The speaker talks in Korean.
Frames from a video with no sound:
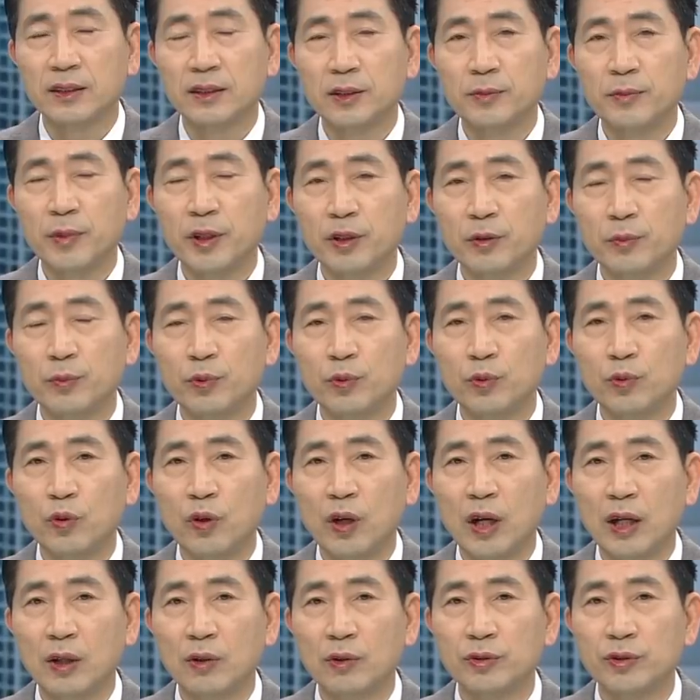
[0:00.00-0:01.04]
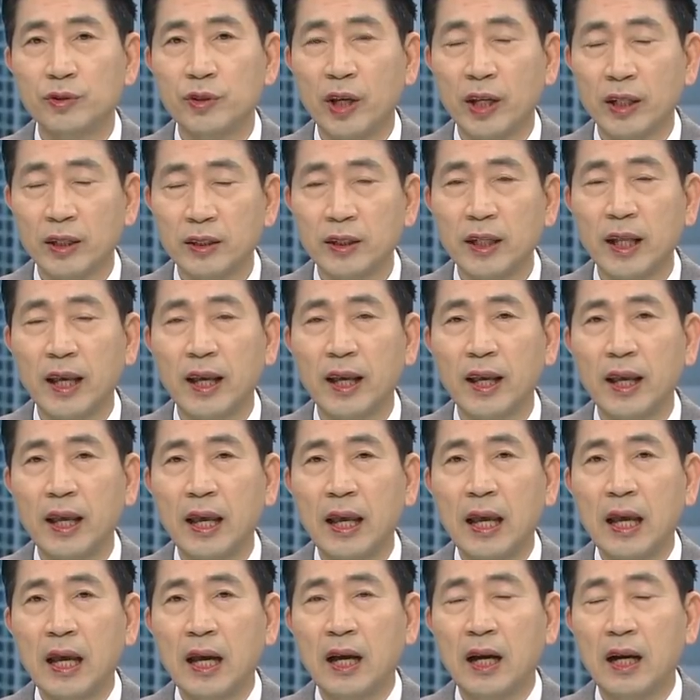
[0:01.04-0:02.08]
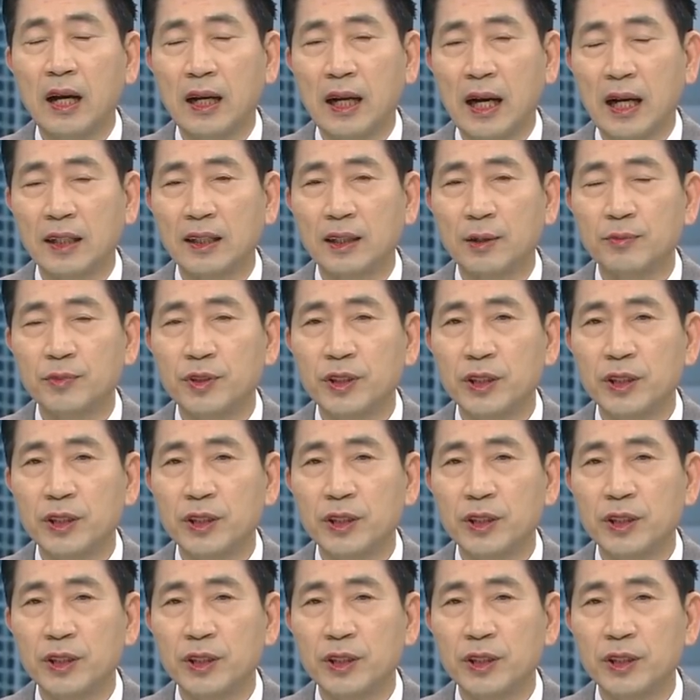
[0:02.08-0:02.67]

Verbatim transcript: 그럼에도 불구하고 최근에 아, 강남